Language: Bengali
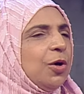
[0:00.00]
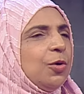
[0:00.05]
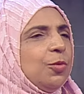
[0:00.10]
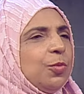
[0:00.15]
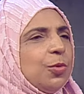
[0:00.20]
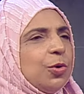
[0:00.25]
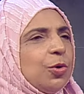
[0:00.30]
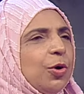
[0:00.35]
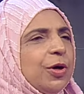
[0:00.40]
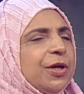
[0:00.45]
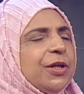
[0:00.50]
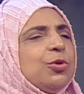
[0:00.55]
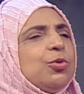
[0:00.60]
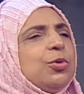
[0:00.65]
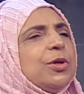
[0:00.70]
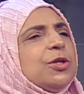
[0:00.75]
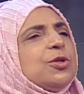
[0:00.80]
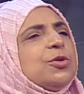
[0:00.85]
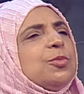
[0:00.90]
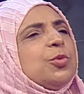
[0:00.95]
উপর
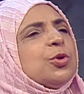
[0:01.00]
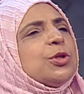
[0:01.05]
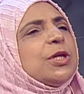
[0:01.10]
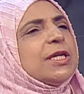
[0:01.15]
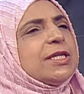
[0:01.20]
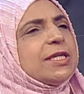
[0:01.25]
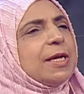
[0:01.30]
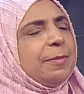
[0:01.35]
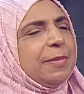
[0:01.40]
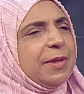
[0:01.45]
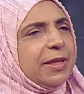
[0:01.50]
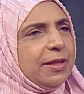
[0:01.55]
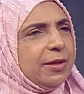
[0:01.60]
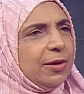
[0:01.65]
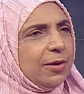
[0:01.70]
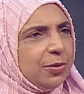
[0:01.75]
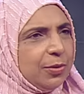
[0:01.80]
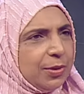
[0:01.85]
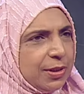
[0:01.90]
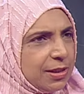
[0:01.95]
অহেতুক কিছু বোঝা চাপিয়ে
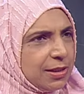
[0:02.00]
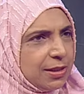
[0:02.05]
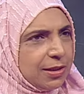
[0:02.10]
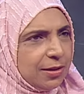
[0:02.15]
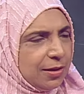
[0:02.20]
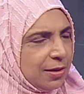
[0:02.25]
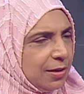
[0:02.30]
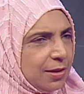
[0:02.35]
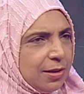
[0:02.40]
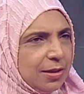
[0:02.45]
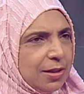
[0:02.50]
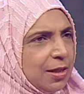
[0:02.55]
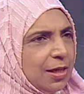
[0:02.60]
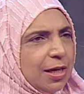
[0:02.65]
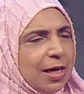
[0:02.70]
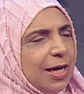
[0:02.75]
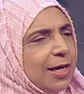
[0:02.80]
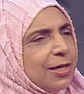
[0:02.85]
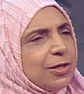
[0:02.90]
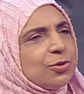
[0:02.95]
দেওয়া হয়েছে
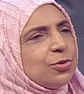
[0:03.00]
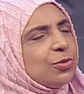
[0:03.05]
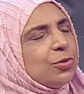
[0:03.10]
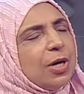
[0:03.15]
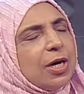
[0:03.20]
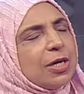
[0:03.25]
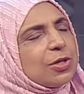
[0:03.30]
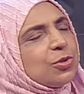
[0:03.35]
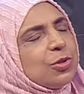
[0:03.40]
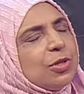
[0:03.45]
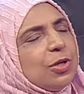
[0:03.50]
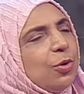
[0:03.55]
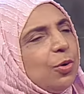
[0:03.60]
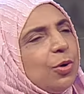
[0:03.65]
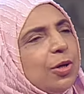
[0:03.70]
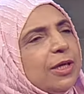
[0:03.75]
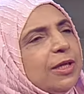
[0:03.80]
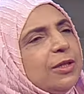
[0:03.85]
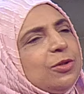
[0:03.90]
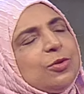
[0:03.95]
আসলে
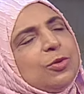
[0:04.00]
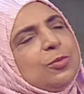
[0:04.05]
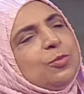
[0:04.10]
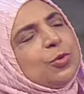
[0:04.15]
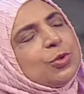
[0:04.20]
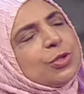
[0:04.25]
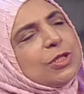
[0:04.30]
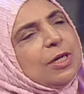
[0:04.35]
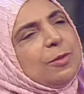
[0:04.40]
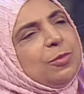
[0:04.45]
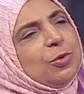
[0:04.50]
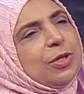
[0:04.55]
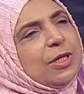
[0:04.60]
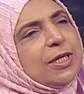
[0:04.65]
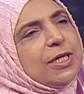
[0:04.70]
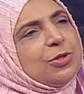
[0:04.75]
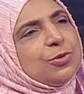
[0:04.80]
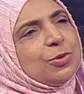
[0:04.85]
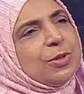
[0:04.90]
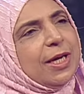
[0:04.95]
অহেতুক বোঝা বলে
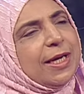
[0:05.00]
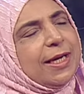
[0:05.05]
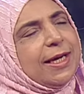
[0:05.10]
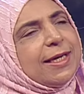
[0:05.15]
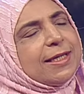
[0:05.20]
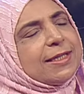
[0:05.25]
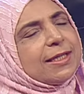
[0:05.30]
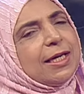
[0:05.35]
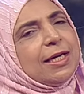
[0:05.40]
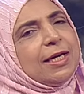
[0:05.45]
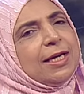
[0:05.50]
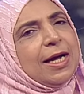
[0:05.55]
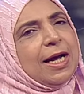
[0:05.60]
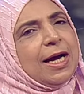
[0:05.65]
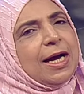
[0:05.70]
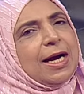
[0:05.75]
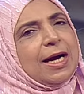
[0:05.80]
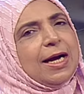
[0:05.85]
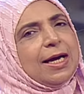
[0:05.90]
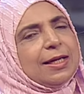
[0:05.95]
কিছু নাই এটা
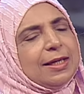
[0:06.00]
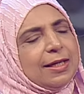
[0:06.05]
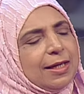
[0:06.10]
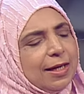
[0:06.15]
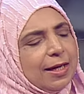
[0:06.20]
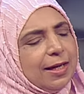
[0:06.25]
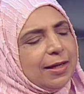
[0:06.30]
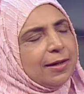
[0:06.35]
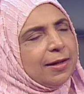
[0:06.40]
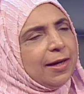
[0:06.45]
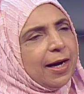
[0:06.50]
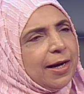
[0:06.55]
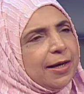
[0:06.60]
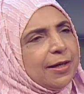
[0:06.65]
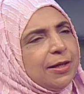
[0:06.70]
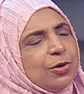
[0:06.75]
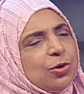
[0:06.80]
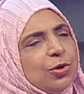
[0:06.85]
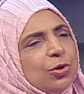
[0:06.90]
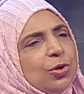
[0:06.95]
আল্লাহ
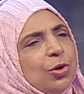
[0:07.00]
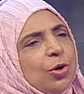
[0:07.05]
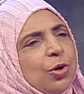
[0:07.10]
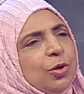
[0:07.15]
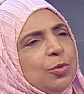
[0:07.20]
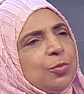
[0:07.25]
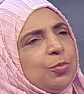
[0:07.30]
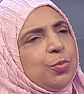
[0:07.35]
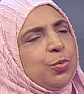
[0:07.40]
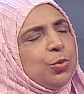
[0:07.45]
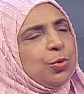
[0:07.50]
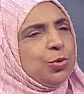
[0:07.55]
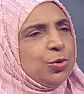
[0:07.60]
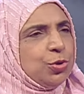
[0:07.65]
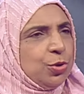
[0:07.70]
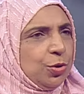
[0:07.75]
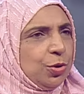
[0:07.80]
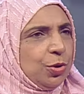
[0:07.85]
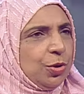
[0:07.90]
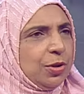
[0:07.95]
নারীও নন
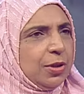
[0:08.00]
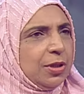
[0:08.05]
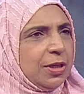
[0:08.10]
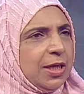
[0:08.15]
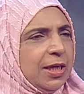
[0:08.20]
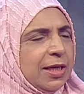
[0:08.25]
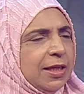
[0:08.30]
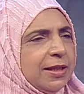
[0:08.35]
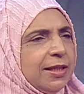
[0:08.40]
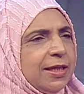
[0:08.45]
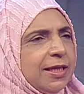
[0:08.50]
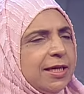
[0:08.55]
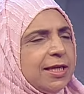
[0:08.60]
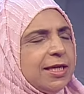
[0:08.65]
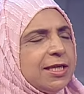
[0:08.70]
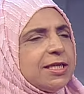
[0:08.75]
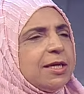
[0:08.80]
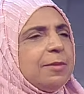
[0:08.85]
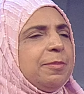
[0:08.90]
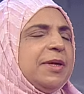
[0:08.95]
পুরুষও নন তিনি
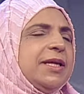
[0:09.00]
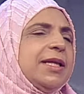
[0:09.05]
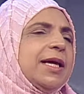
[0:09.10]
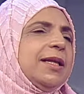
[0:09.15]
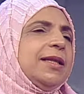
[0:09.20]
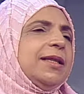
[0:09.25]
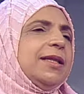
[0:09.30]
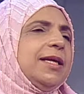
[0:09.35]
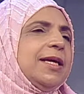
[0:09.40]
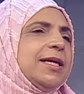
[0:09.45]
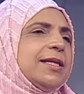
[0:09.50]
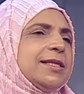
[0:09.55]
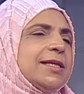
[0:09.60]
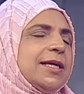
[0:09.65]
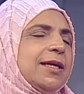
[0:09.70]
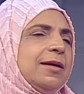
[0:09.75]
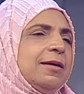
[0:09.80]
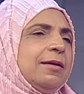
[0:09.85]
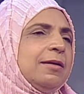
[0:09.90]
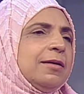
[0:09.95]
যে বিধান
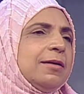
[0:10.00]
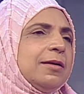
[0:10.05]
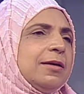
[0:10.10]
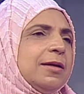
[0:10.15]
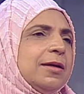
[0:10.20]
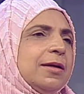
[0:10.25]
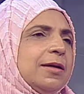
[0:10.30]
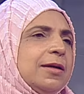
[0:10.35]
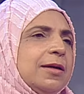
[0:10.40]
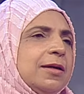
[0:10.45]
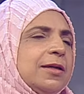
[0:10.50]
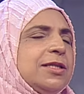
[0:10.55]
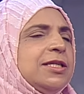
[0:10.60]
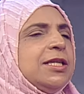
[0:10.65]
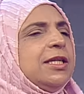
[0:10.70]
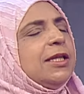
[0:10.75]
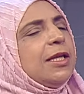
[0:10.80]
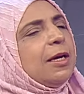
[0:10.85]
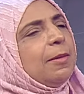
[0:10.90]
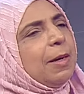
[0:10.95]
দিয়েছেন
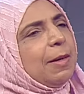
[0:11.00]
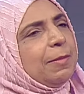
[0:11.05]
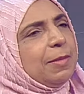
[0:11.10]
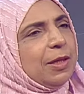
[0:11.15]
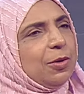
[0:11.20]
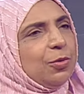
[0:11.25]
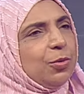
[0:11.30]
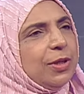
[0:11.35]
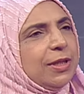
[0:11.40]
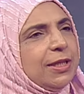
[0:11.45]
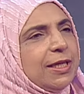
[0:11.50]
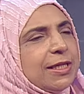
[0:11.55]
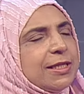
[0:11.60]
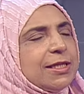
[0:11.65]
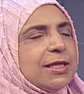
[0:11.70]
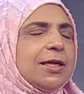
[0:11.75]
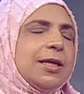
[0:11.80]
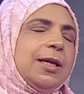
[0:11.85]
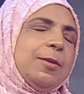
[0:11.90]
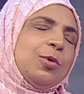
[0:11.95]
চিন্তা ভাবনা করে
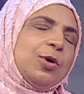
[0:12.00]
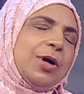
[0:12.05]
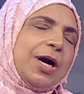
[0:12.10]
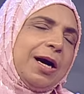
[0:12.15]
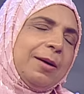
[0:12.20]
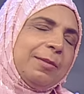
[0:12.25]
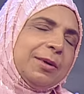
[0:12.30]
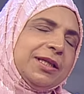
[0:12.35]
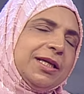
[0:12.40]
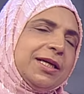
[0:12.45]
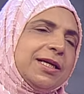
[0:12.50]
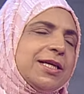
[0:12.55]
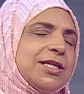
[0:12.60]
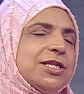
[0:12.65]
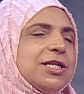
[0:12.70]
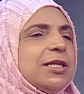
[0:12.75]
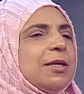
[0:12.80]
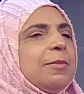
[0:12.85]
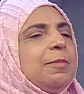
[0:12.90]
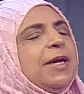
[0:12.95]
দিয়েছেন এবং আমাদেরকে
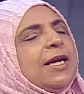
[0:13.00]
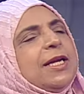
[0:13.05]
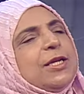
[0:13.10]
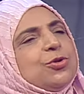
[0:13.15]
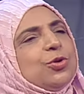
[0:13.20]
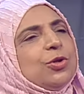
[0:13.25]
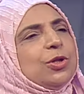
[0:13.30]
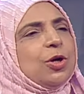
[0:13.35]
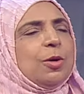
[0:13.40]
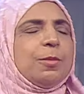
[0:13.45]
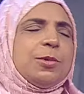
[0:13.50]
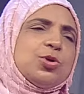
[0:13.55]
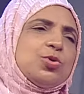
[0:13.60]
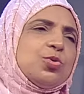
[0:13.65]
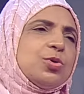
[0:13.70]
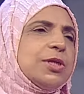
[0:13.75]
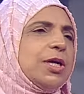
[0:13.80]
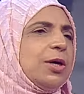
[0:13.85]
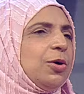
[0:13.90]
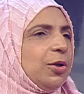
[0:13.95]
সেটা মেনে চলতে হবে
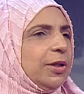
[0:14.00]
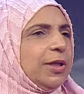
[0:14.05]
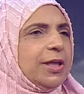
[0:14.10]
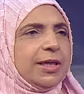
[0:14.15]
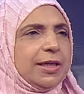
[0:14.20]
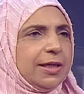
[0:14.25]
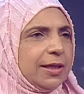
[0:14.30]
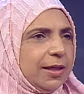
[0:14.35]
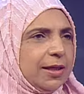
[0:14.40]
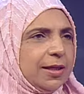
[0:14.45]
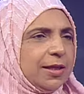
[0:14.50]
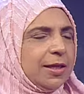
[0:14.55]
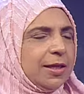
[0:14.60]
সোজা কথা এটা